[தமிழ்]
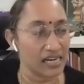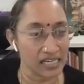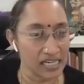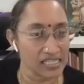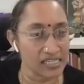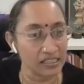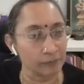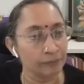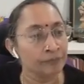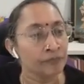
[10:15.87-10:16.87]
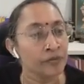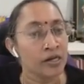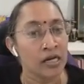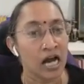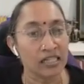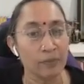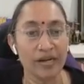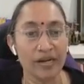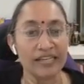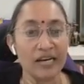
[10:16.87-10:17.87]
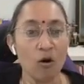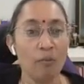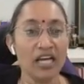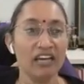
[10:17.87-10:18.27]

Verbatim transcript: கேட்டகரிஸ் இருக்கு அது பிரதிலோம